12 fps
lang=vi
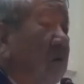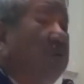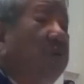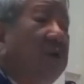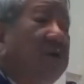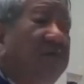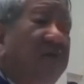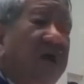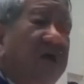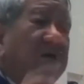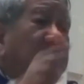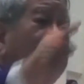Câu chuyện
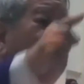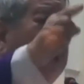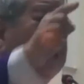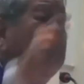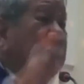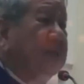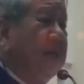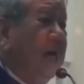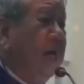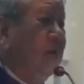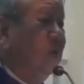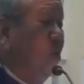về Đức Mẹ
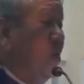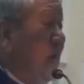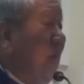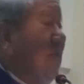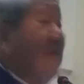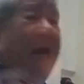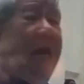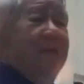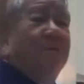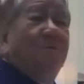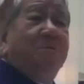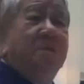Têrêsa này tôi lại đi
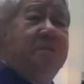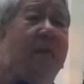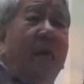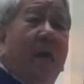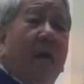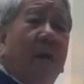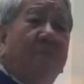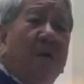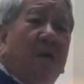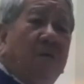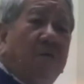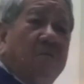kể cho giới trẻ khắp
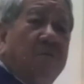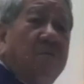nơi.